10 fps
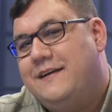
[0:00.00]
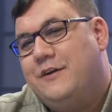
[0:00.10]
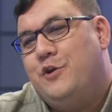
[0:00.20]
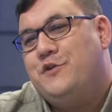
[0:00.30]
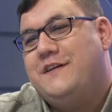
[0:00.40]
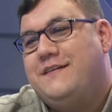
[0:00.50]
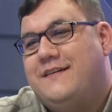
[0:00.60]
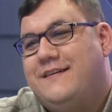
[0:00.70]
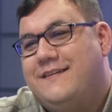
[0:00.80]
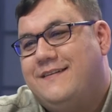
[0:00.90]
Öncelikle
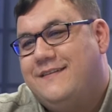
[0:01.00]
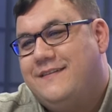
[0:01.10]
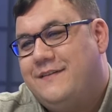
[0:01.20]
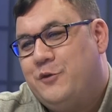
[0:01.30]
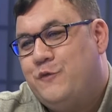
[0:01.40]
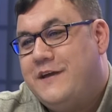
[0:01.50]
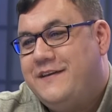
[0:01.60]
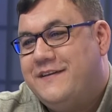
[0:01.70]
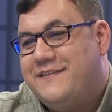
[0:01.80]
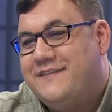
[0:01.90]
e,
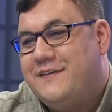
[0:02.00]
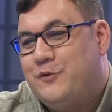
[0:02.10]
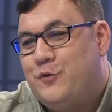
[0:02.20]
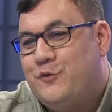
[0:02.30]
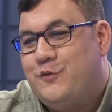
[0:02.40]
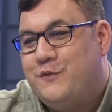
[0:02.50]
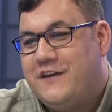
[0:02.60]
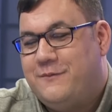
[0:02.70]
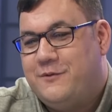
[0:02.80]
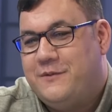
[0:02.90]
güvenliğin aslında ne olduğunu
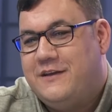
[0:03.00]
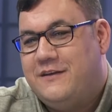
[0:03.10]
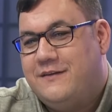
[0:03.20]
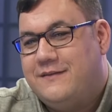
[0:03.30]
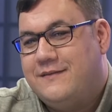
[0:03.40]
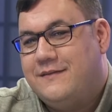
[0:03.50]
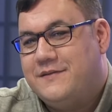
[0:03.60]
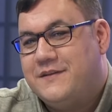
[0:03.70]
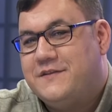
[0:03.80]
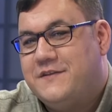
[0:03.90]
tanımlamaya e,
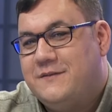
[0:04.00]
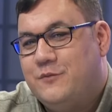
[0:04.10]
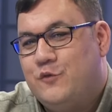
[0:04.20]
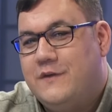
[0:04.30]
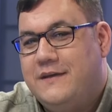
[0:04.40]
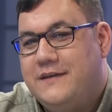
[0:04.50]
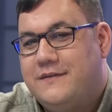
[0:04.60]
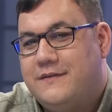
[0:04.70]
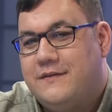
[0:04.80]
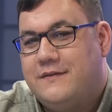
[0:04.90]
çalışalım.
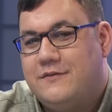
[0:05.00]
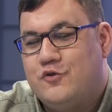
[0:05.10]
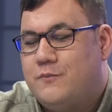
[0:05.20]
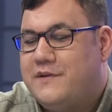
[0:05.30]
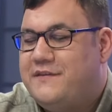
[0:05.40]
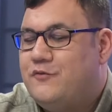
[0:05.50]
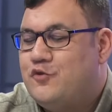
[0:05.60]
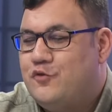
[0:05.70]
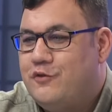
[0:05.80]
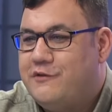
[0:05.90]
Güvenlik e, çok basit
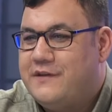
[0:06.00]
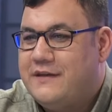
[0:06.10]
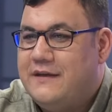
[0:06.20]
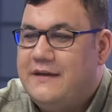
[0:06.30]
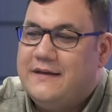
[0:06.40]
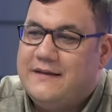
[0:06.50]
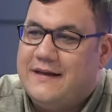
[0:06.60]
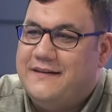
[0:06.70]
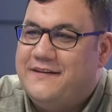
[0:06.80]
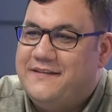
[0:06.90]
düşündüğünüzde
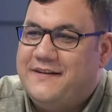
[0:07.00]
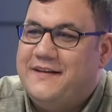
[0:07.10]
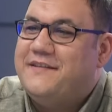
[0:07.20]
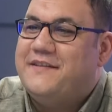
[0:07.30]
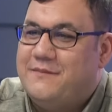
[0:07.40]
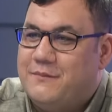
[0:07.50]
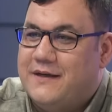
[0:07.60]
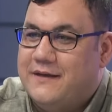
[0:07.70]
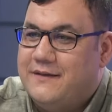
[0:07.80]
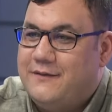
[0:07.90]
kendinizi iyi hissetme
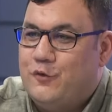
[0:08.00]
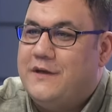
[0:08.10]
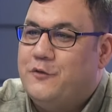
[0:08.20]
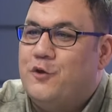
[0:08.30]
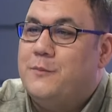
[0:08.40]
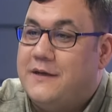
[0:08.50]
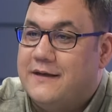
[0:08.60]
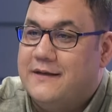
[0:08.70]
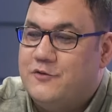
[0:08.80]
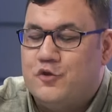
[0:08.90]
hali, güvende olma
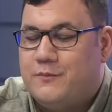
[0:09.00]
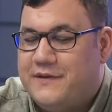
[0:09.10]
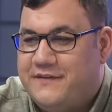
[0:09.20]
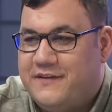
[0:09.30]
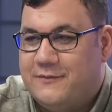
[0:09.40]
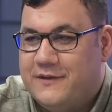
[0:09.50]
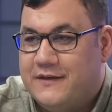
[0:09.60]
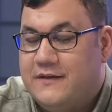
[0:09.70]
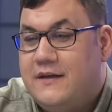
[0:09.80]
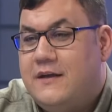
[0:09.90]
hali. Çok basit tanımıyla.
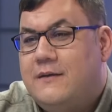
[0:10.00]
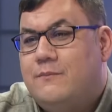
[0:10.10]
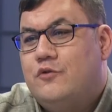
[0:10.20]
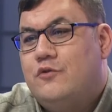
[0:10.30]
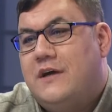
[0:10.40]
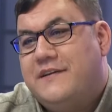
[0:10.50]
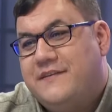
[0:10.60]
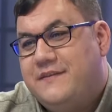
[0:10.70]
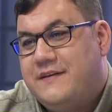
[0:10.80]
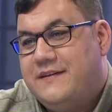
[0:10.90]
Hı hı. Bu
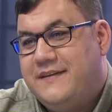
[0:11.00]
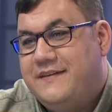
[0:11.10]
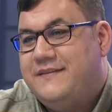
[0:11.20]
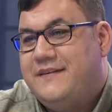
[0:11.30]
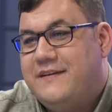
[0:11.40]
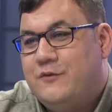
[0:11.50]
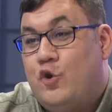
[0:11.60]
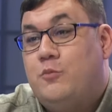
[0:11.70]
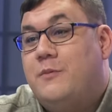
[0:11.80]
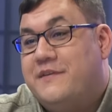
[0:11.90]
aslında tehditlerin
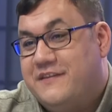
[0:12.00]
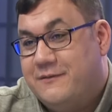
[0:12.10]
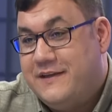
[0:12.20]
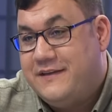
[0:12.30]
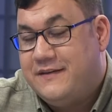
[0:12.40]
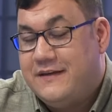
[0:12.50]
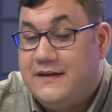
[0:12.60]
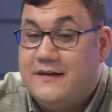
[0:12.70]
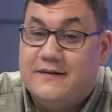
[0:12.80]
olmaması demek. Hı hı.